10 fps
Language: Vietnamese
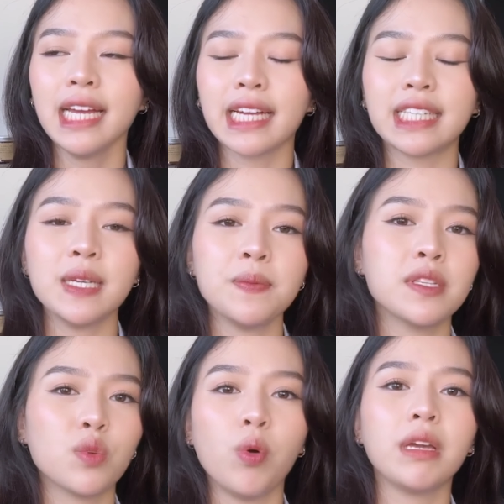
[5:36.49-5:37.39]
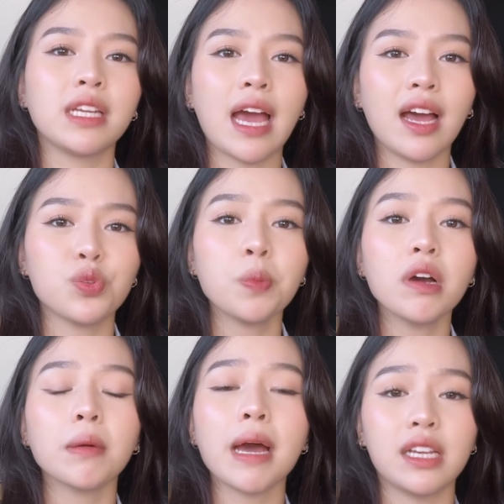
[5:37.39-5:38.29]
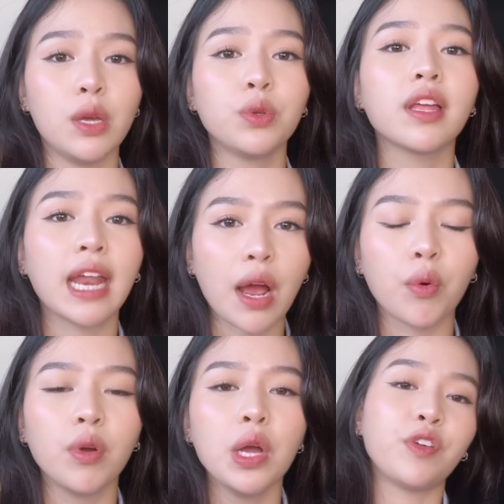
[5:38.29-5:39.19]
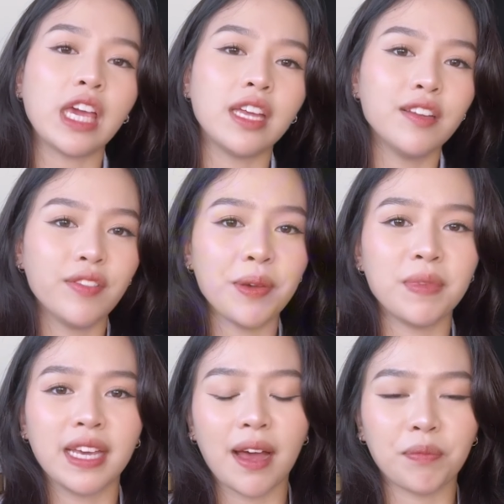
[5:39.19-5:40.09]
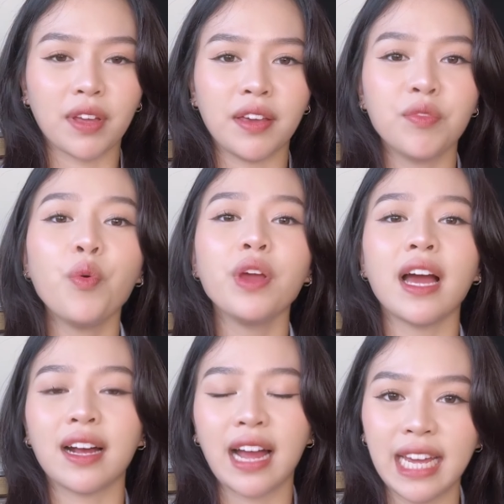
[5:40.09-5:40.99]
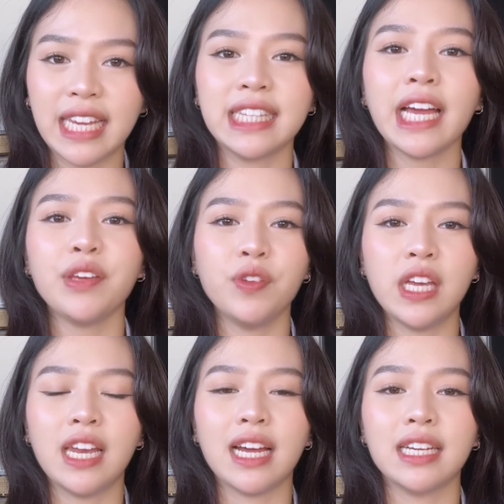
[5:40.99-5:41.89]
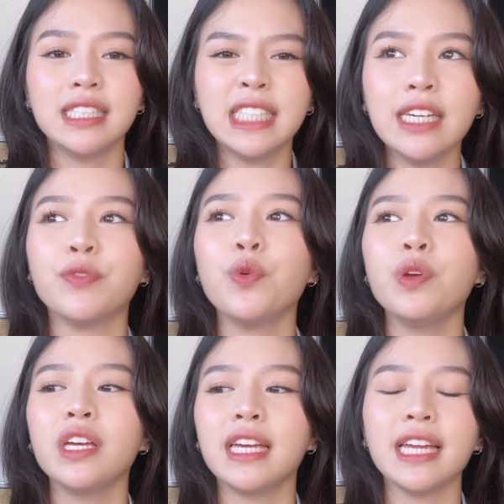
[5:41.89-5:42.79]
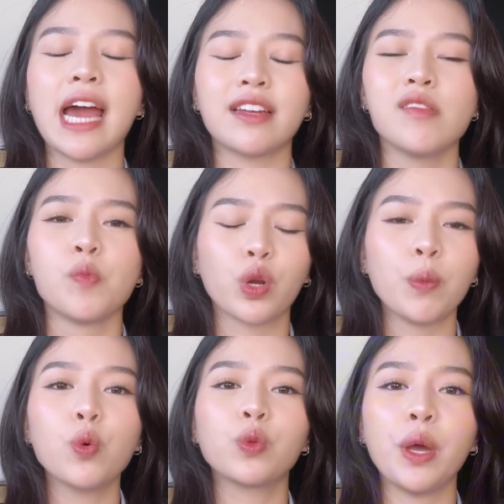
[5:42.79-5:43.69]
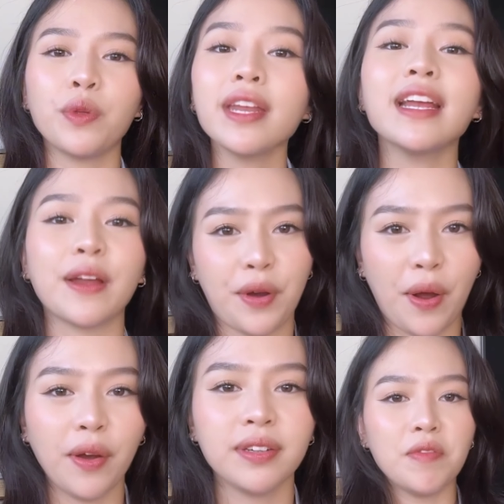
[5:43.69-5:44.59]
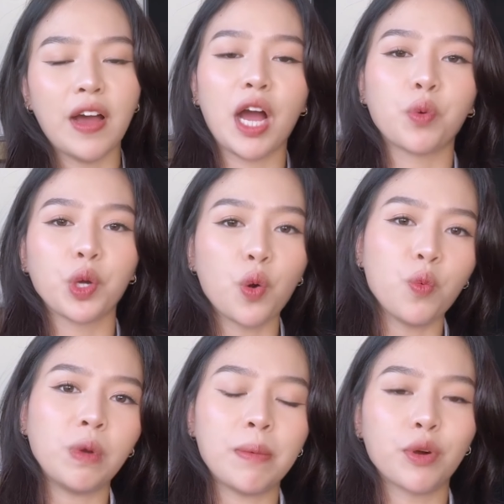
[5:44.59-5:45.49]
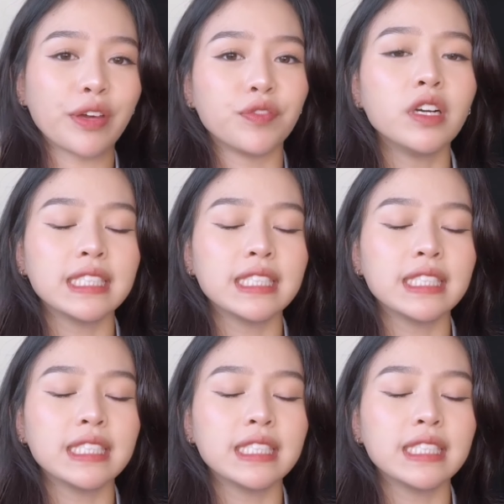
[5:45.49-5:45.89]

cái tips của mình đã giúp đỡ các bạn nhiều như thế nào vì như vậy mình cảm thấy vui hàng ngày thay vì là chỉ vui khi đạt được một cái mục tiêu nhất định nào đó và cuối cùng là một cái phương